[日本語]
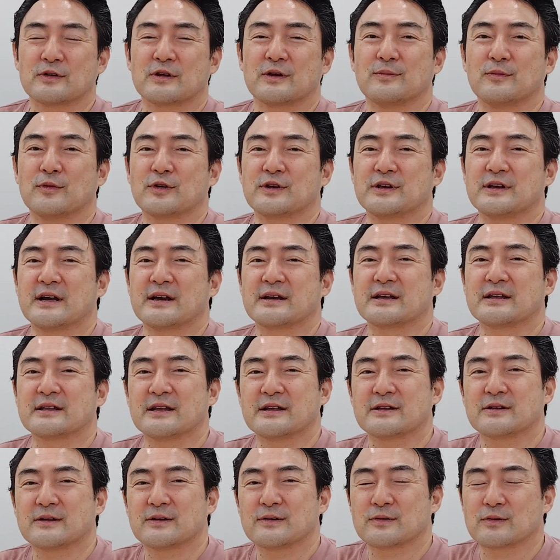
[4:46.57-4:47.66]
ろで盛り上げ
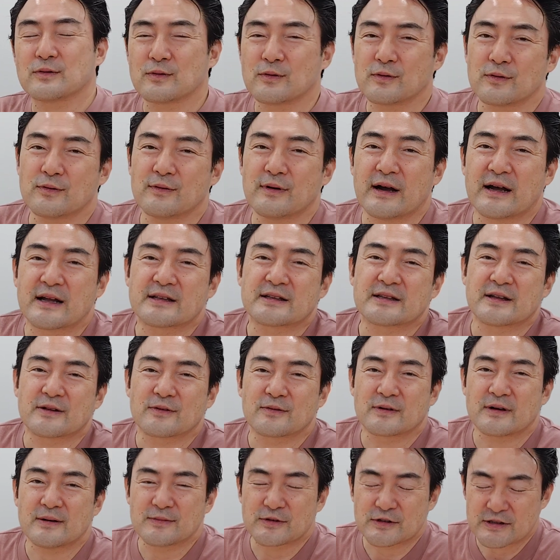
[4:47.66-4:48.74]
てっていうところはあった
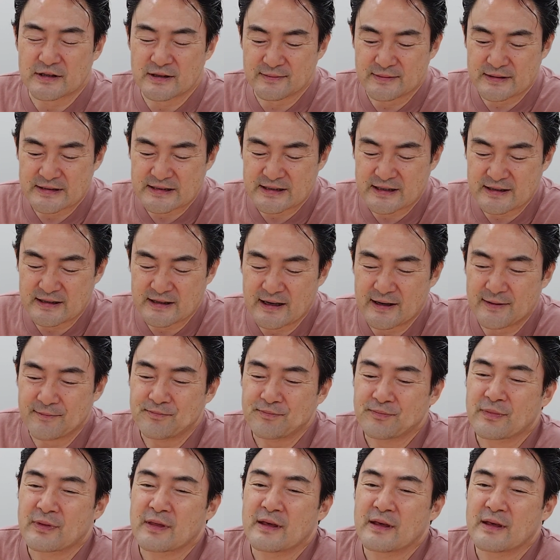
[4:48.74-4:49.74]
のかもしれませんが。